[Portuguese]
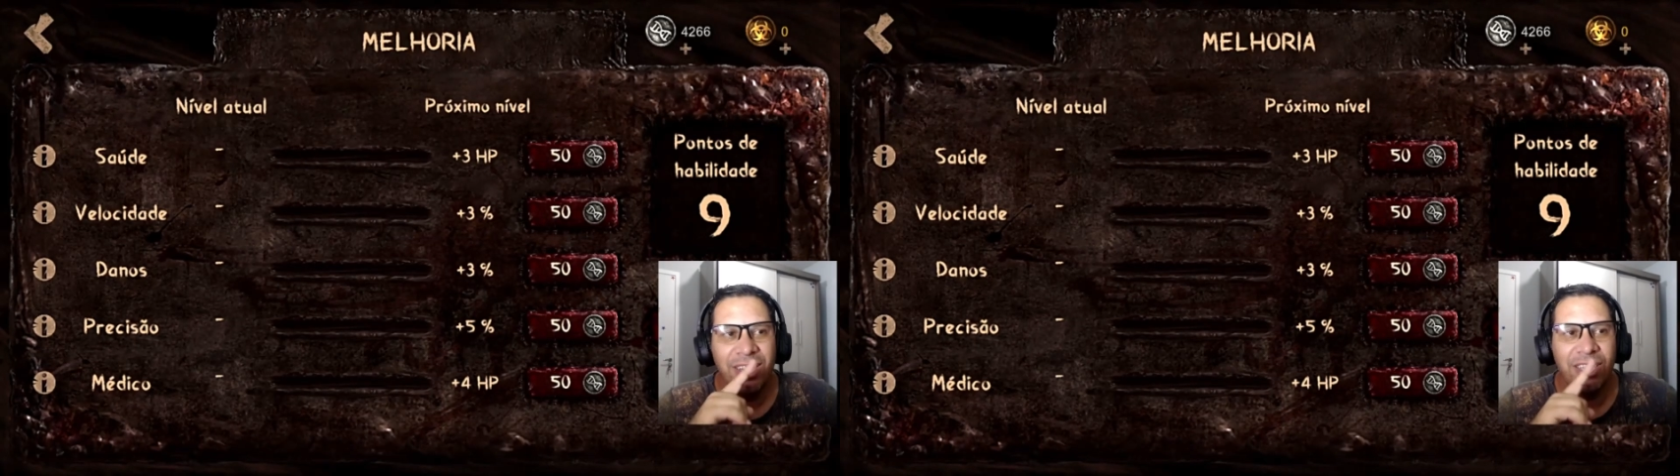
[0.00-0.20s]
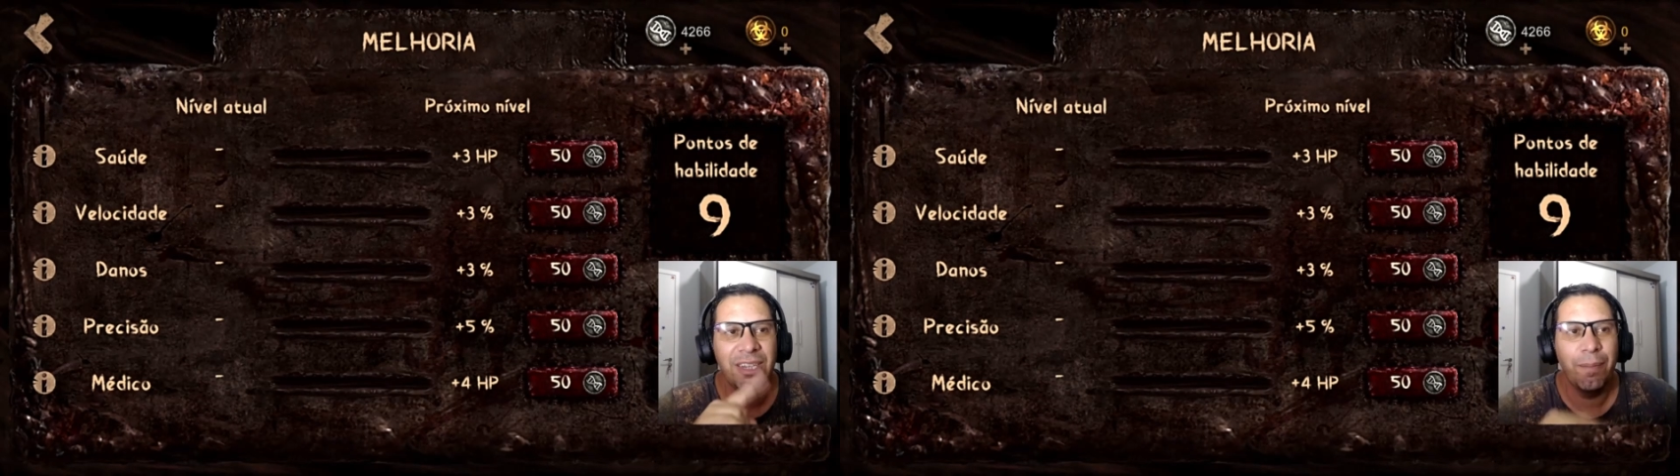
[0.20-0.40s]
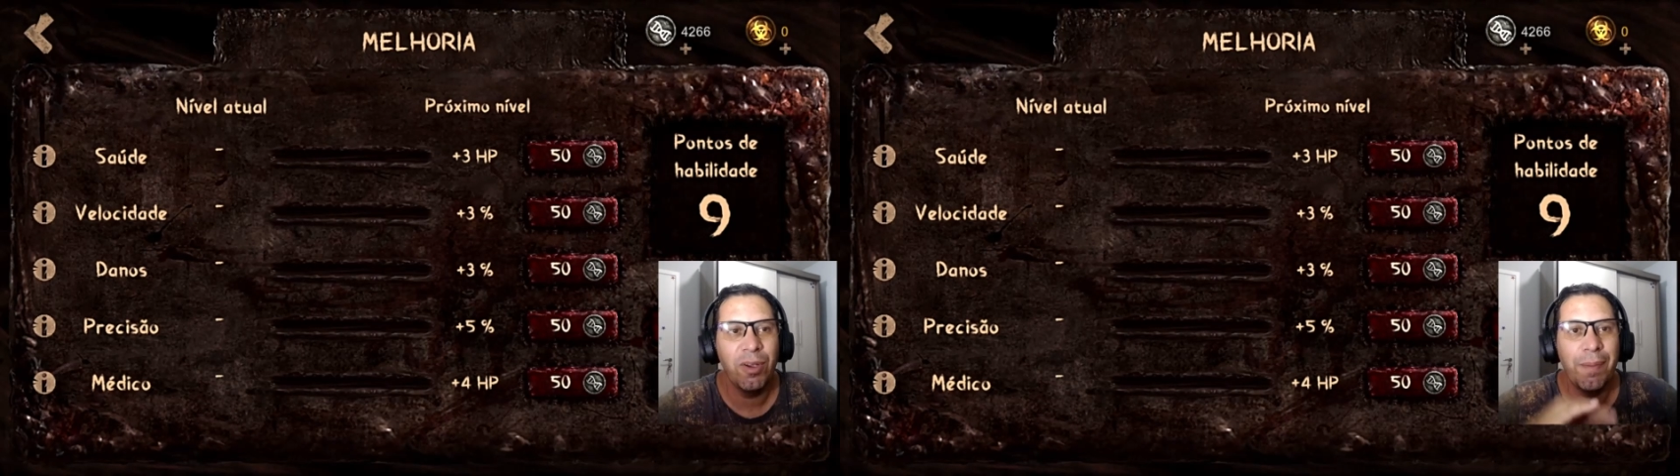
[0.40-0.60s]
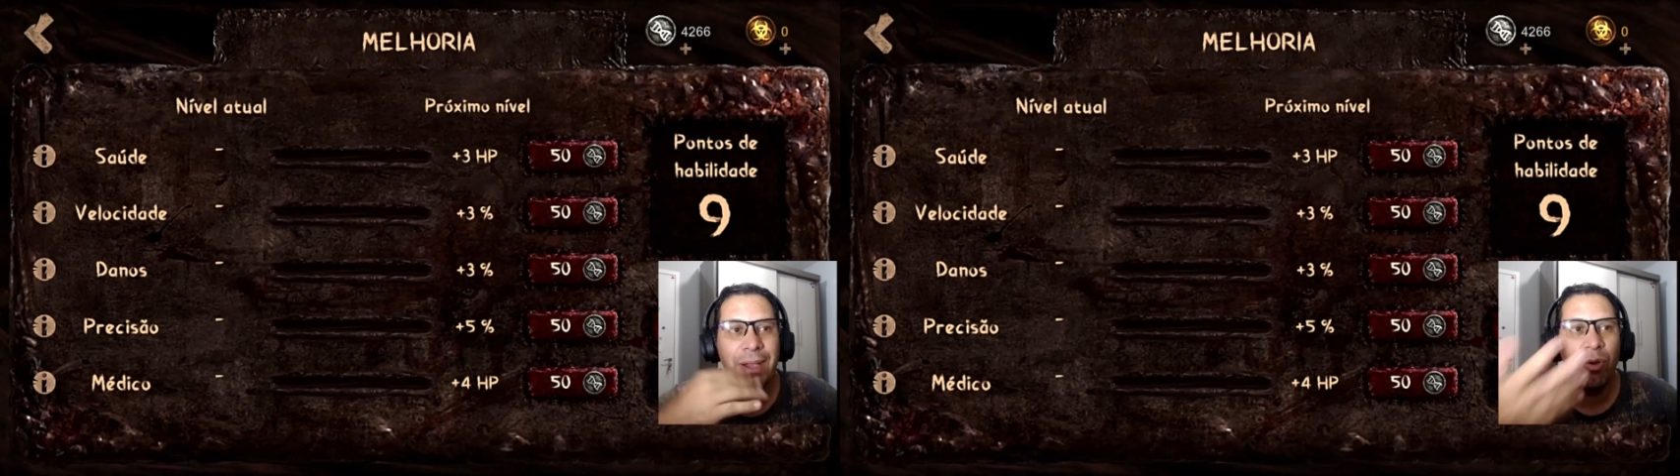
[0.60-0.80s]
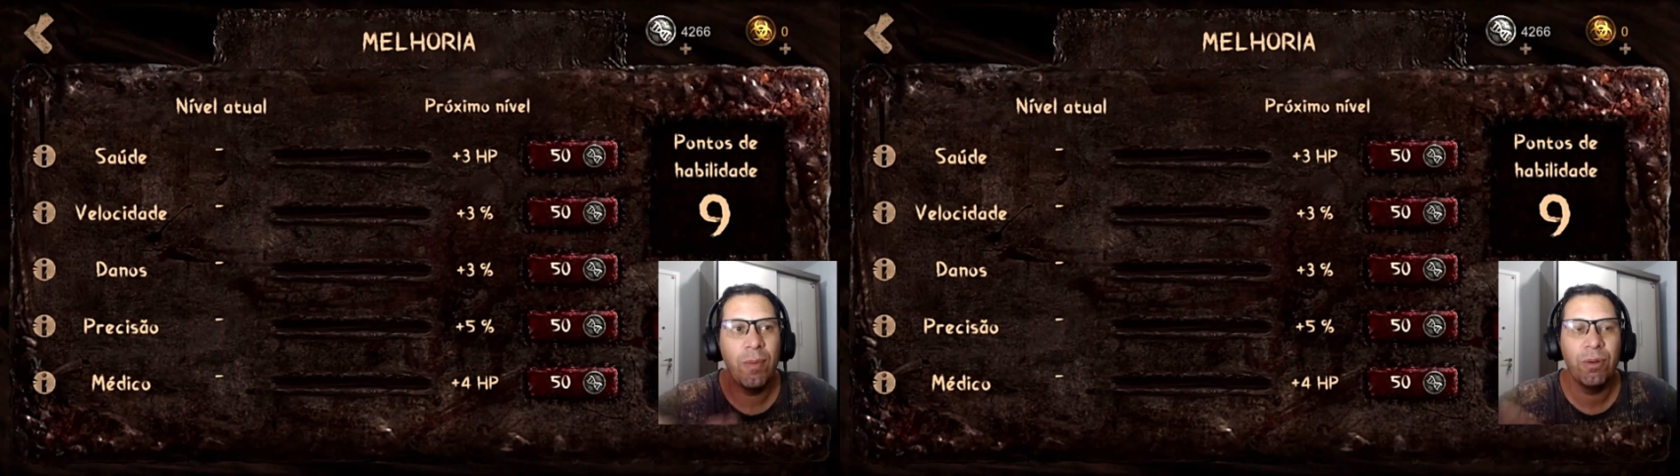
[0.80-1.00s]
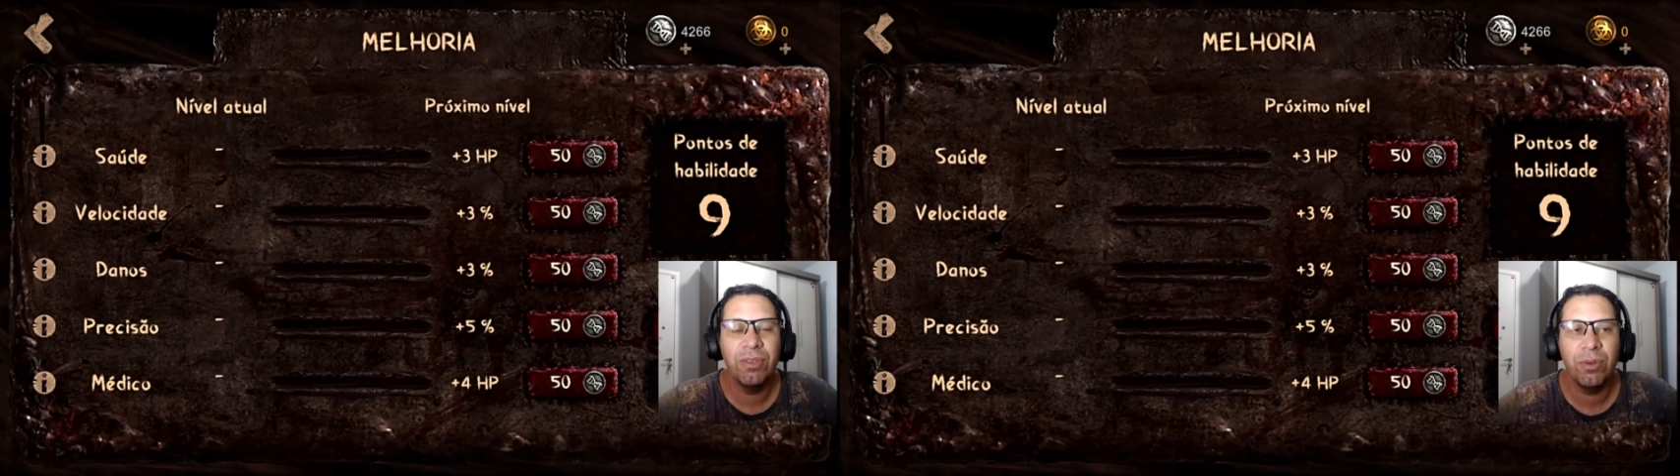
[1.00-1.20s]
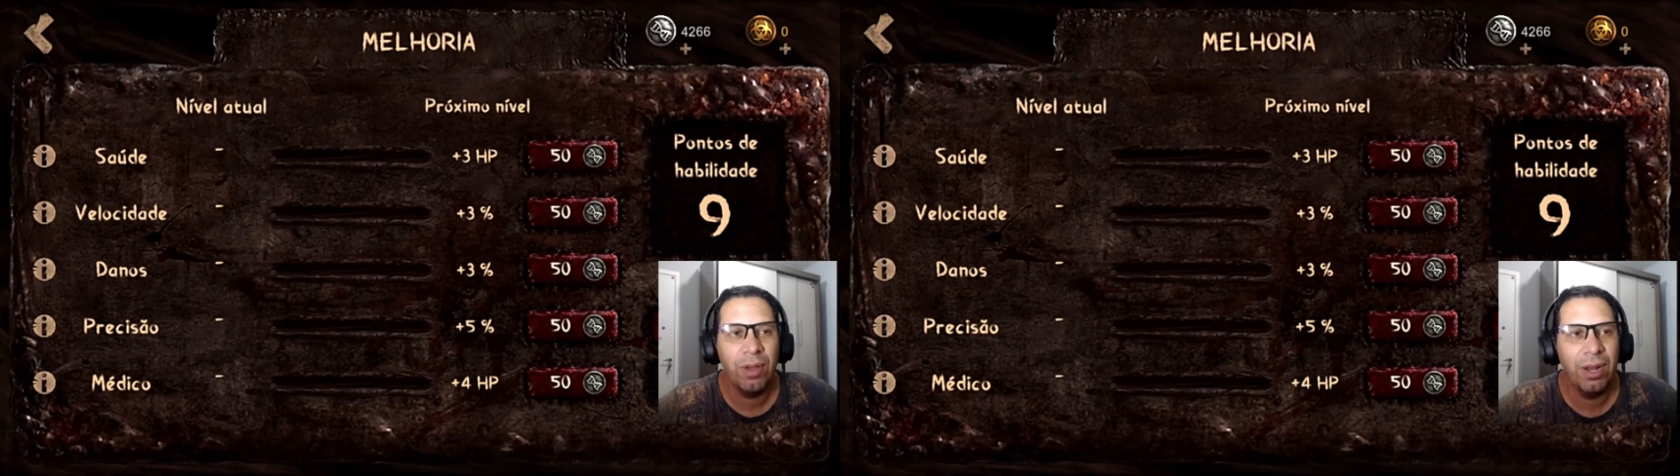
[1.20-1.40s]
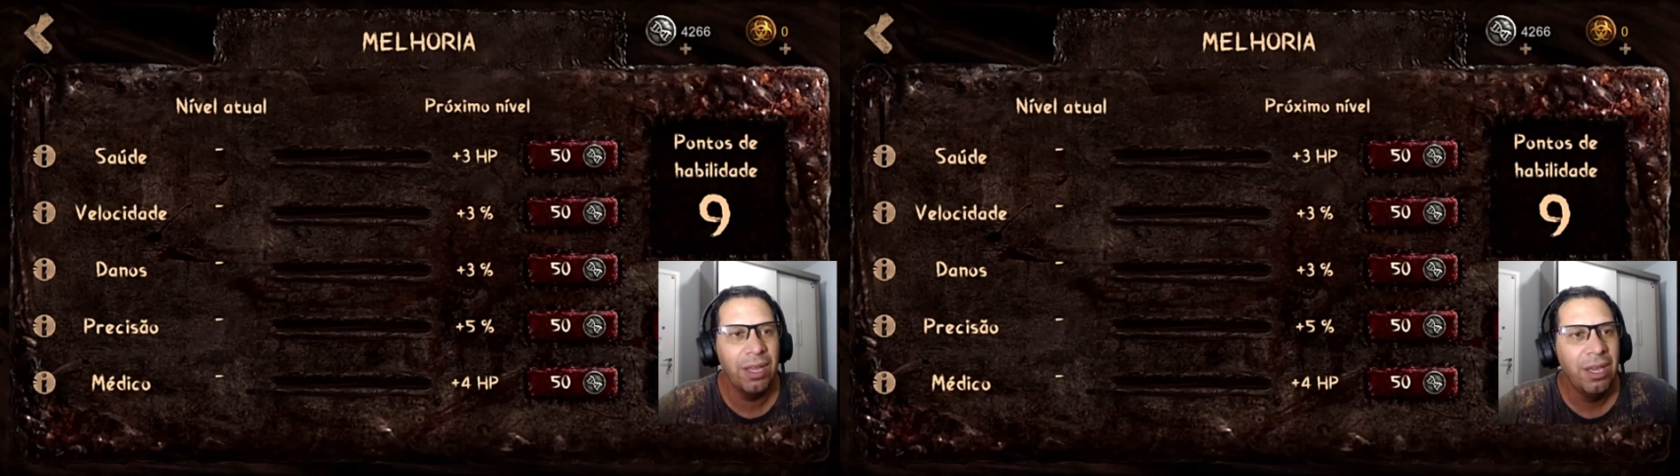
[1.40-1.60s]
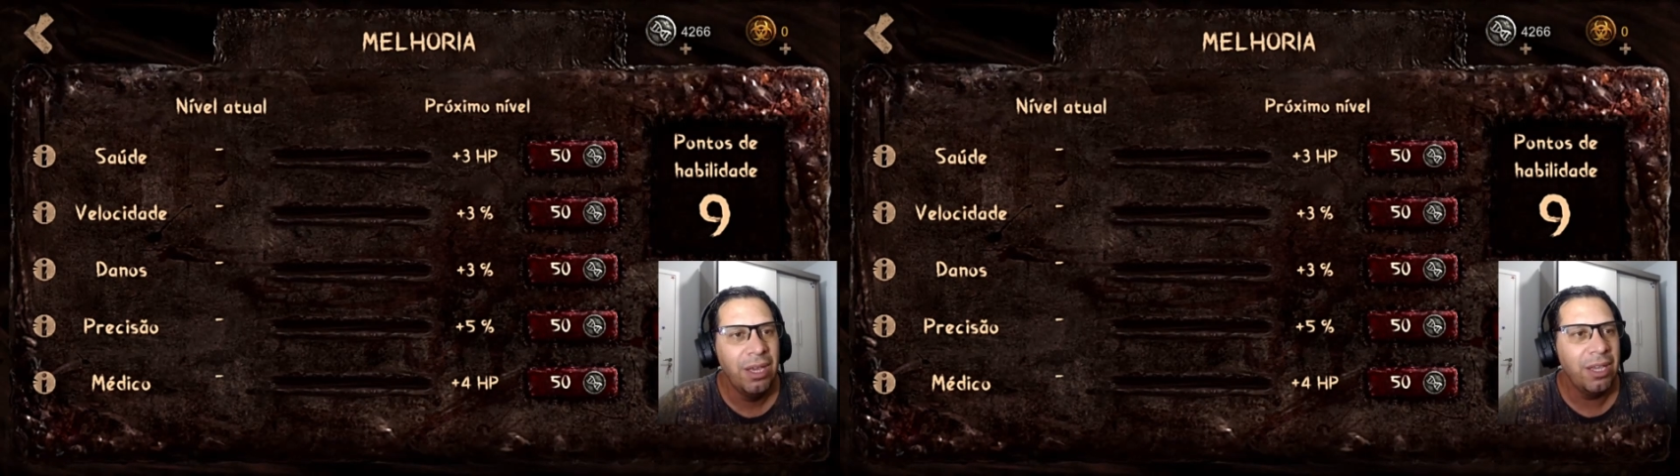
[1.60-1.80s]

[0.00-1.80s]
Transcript: A gente já pode pegar alguma coisa com ele.